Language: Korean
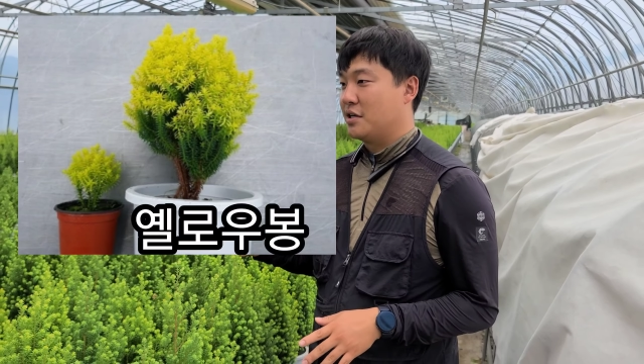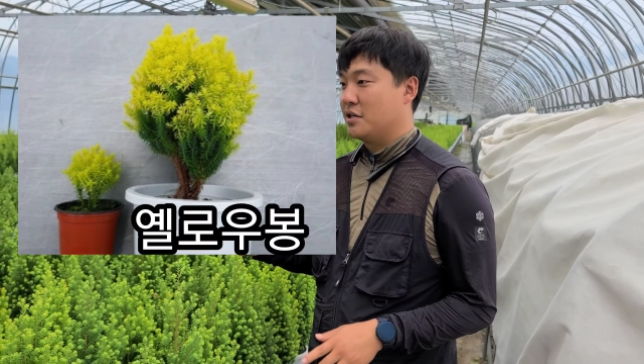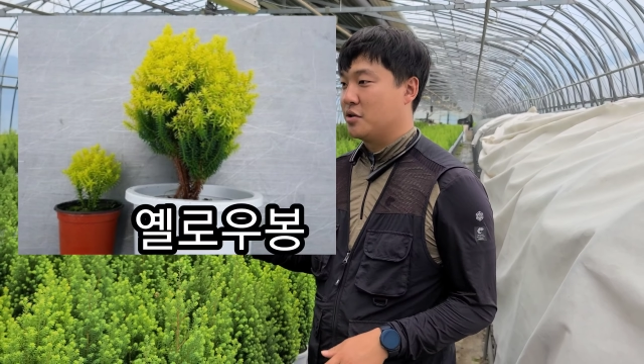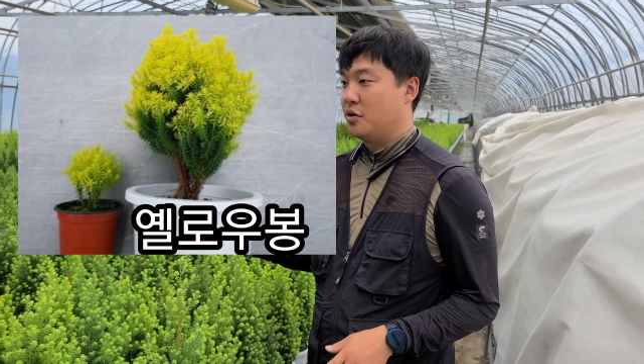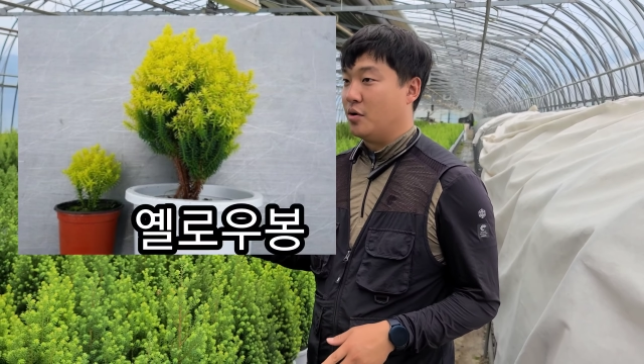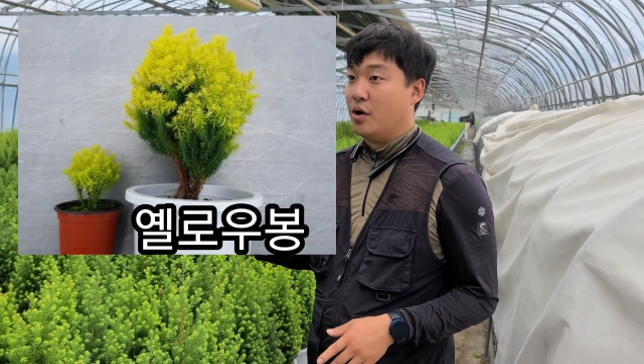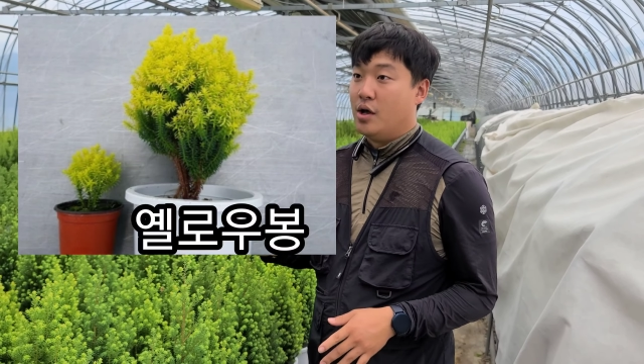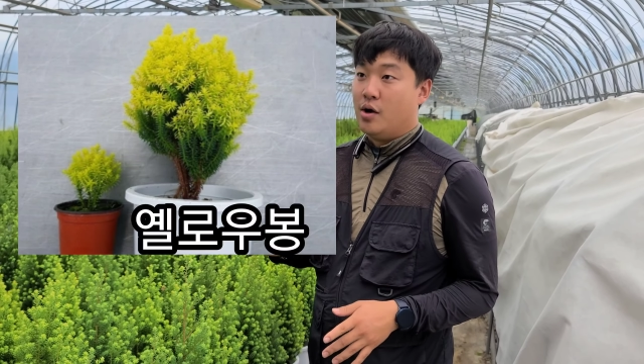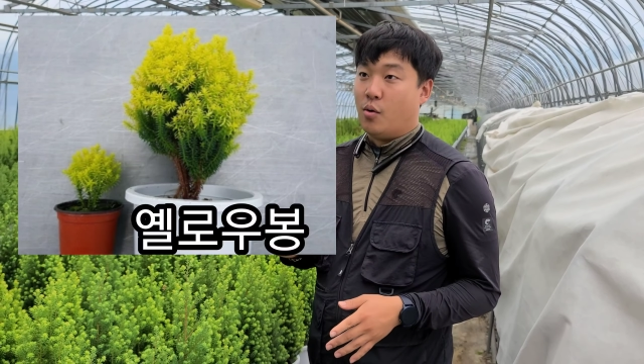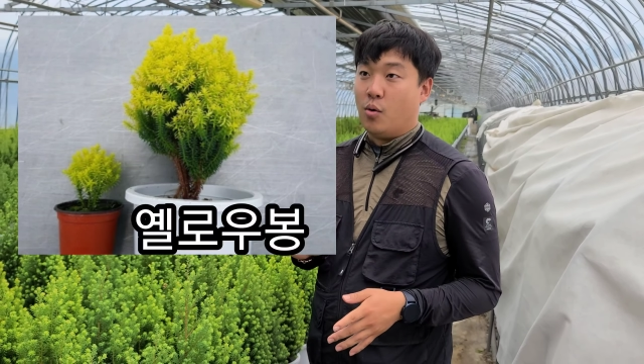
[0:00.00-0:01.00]
그래서
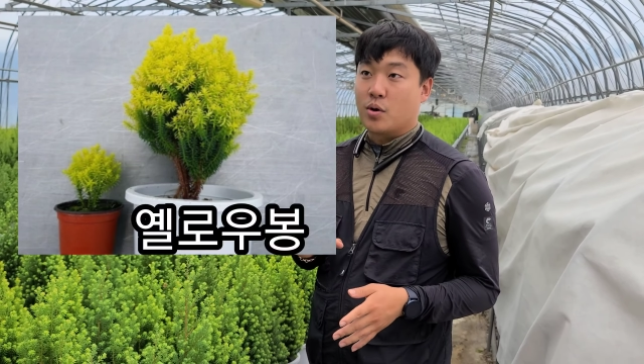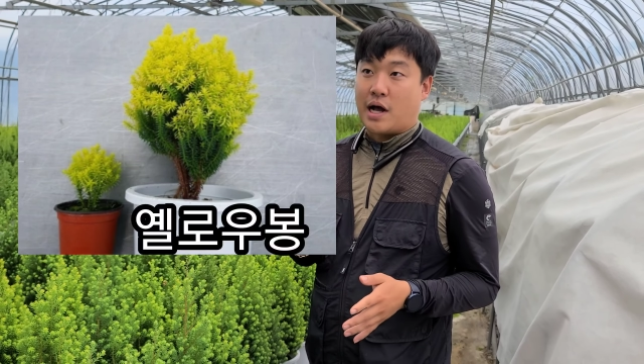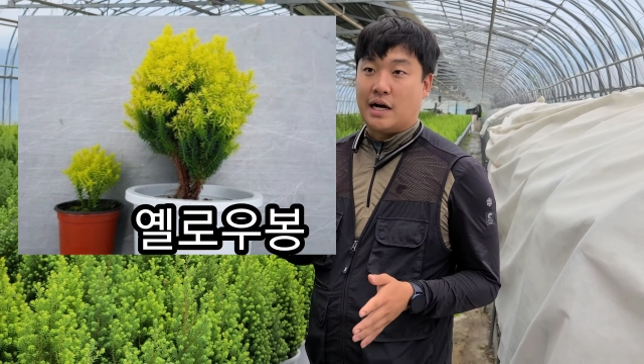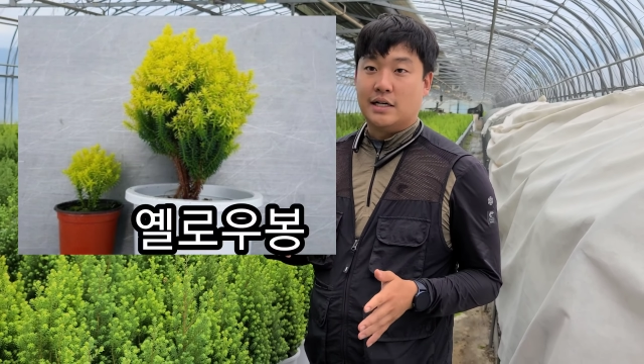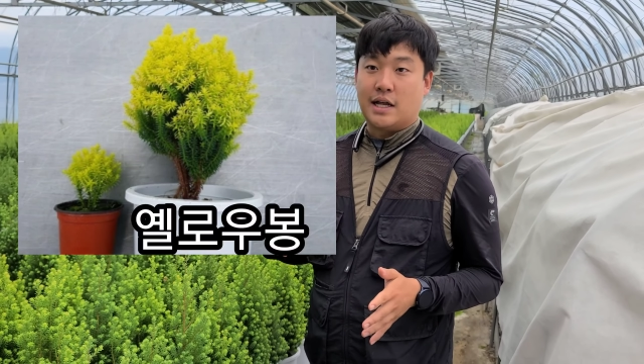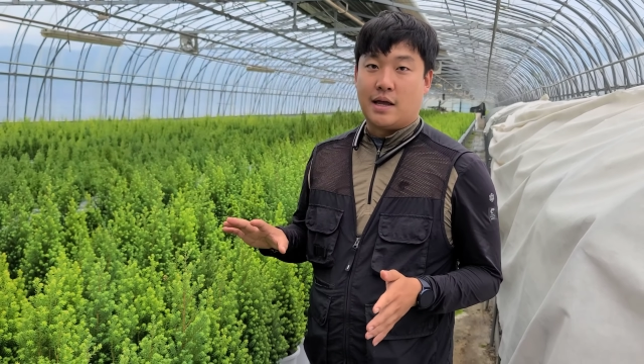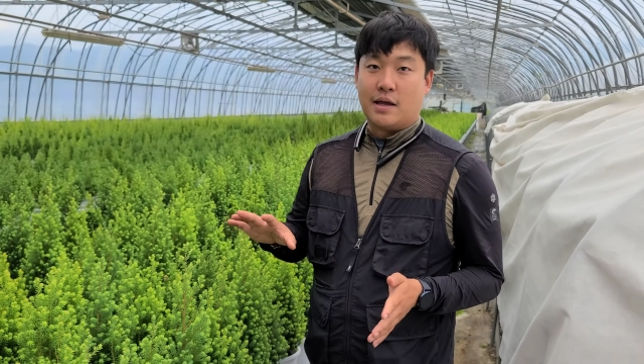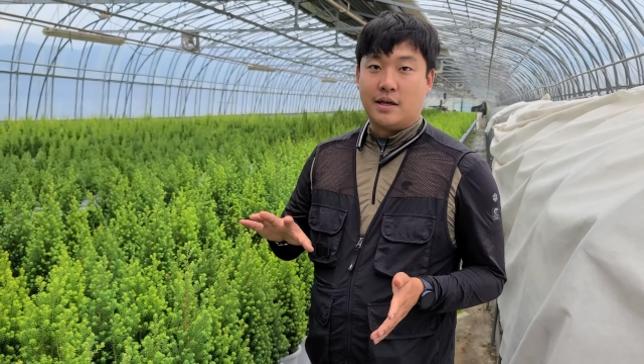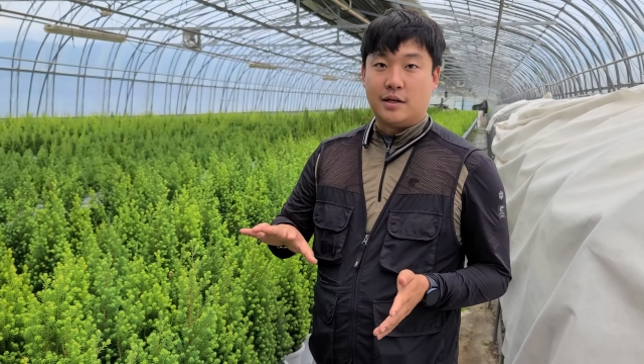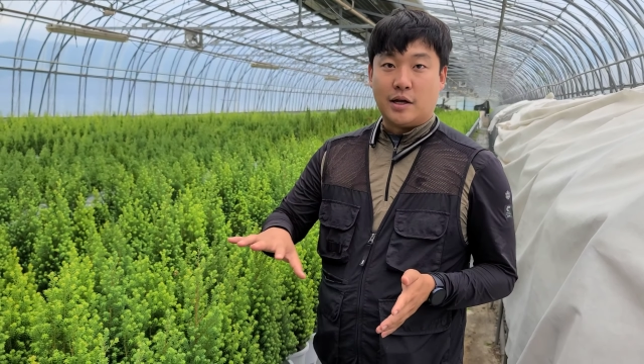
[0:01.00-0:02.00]
올 가을에
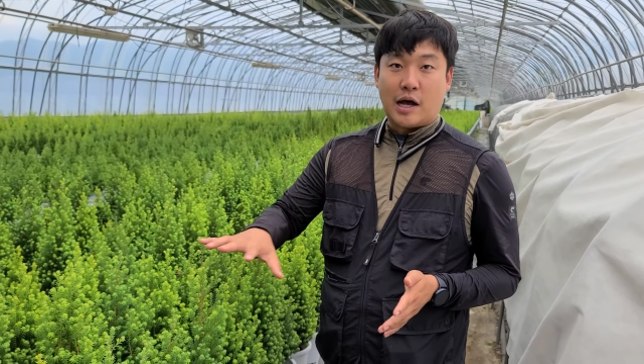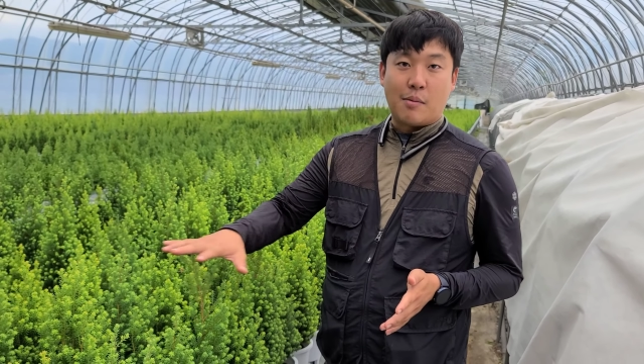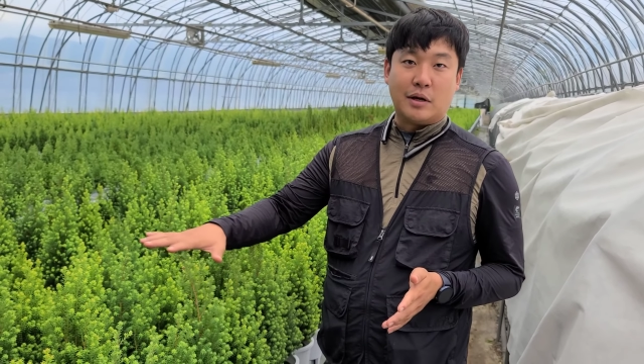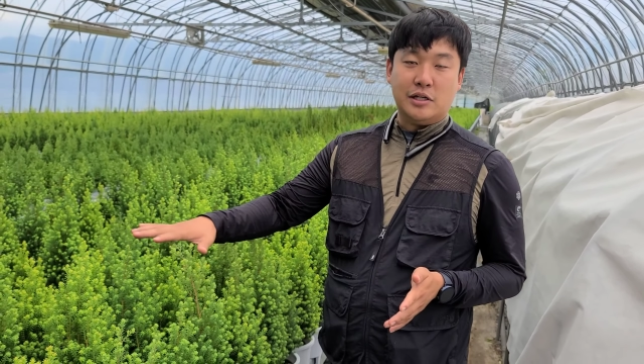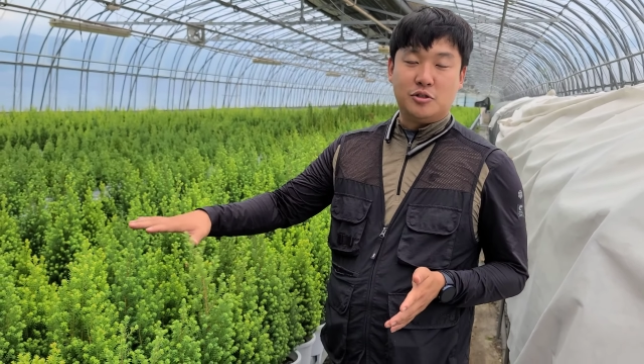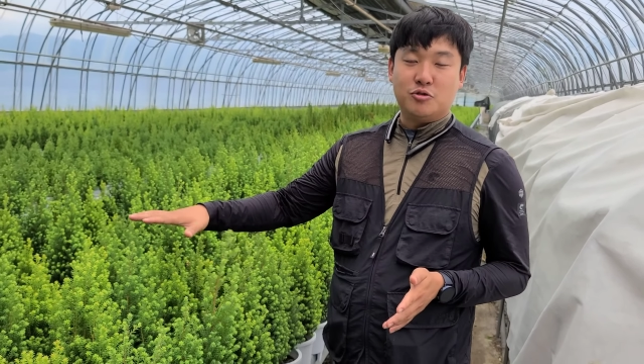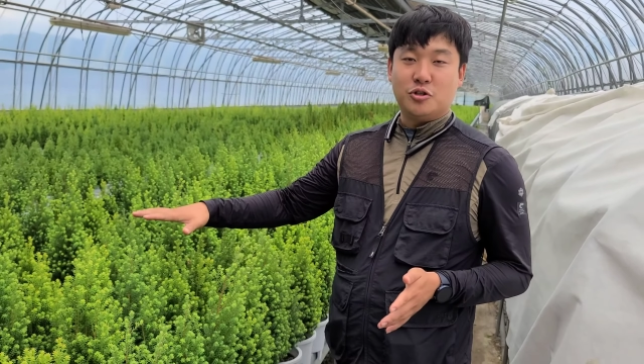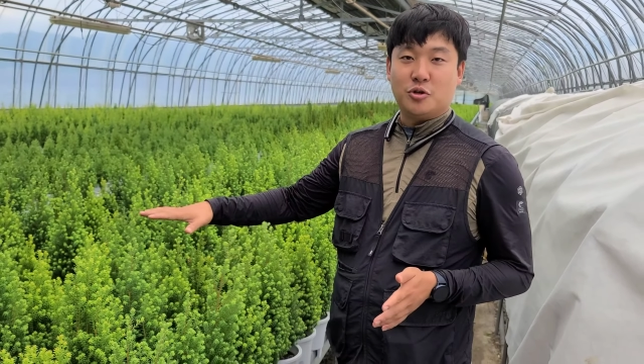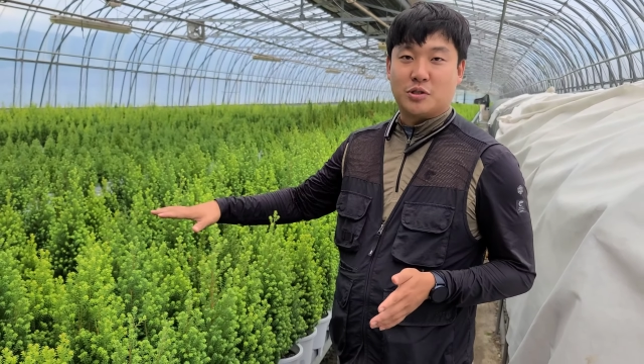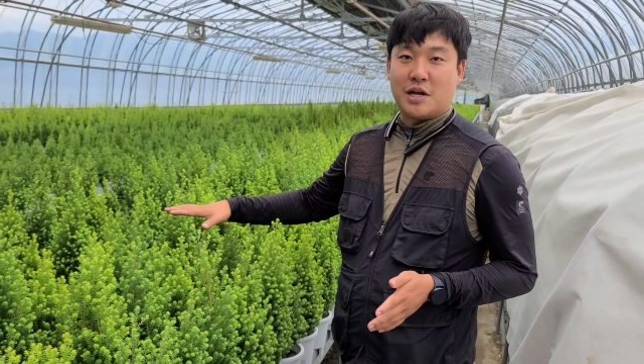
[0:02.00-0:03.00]
예, 아마 일
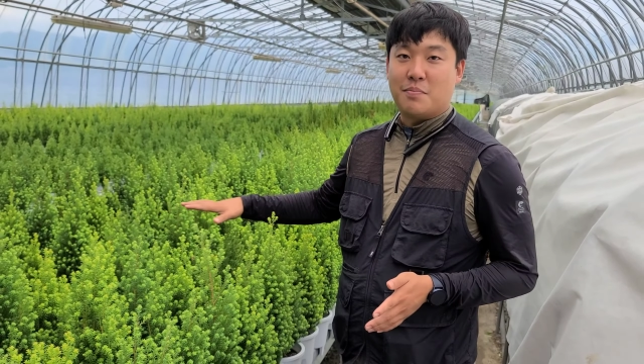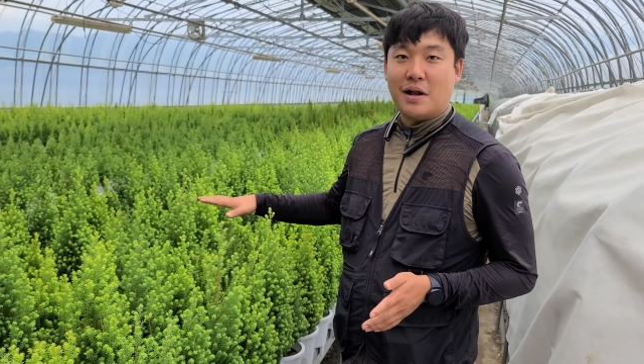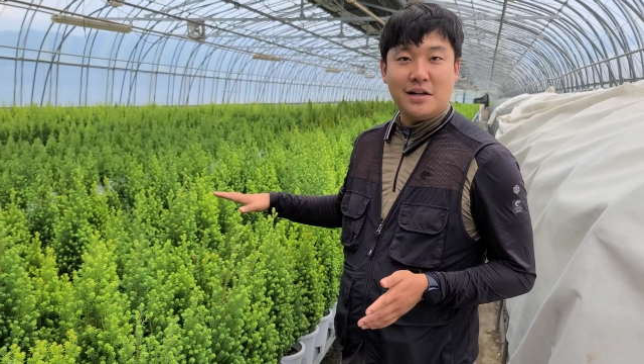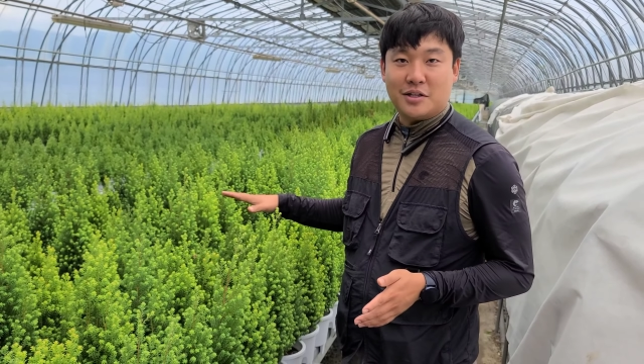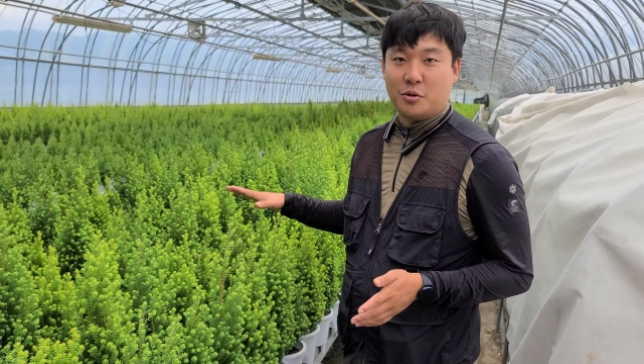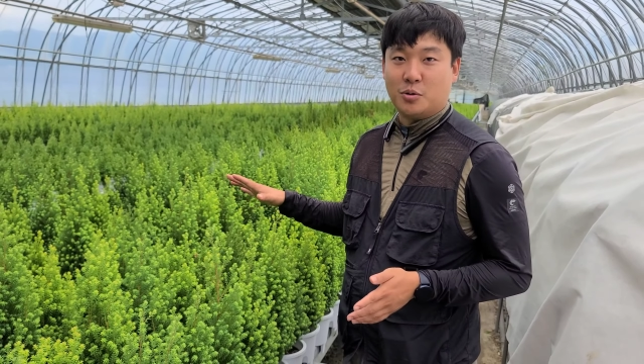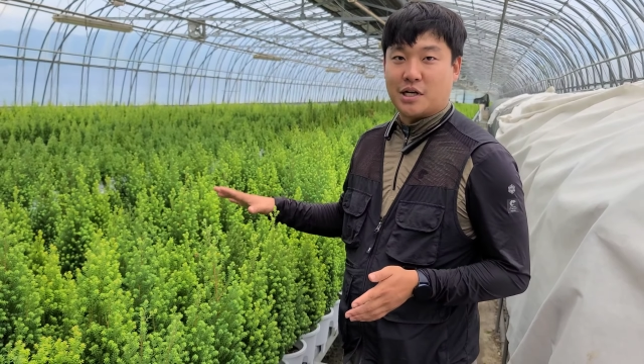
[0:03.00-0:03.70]
순위로 제일 빨리